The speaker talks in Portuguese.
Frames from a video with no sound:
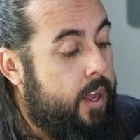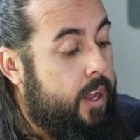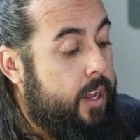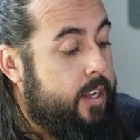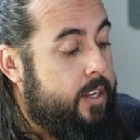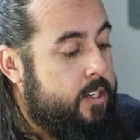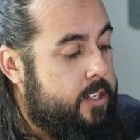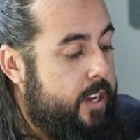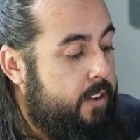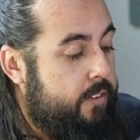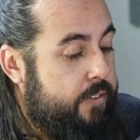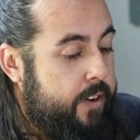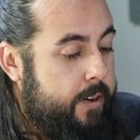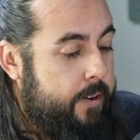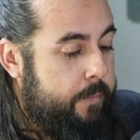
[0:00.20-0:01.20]

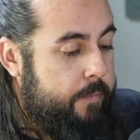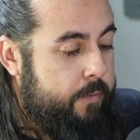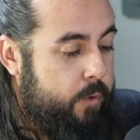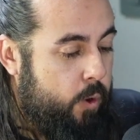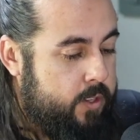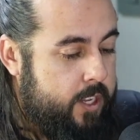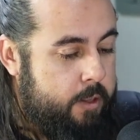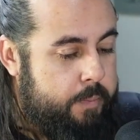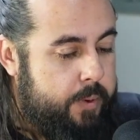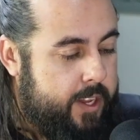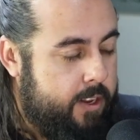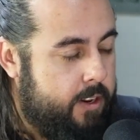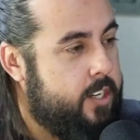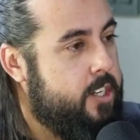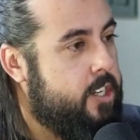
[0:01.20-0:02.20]
Jennifer, voltando para aquilo
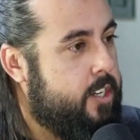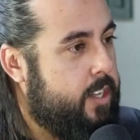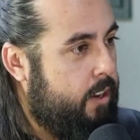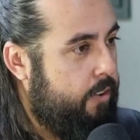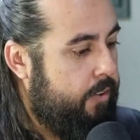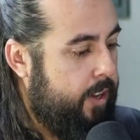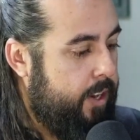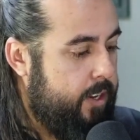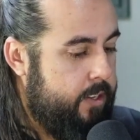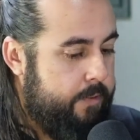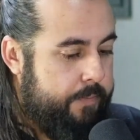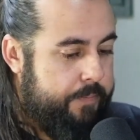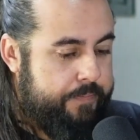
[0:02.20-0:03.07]
que a gente estava falando.